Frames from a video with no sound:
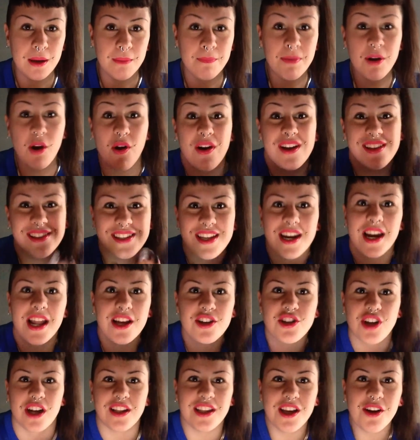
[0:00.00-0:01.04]
Però essere
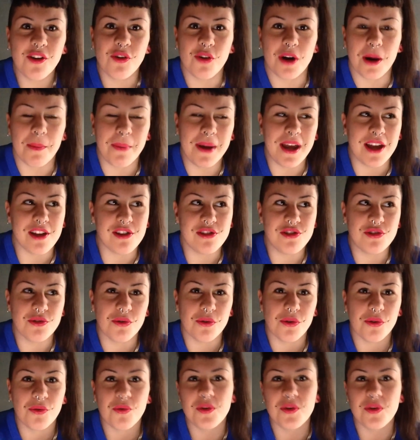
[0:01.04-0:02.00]
lasciati è ancora peggio,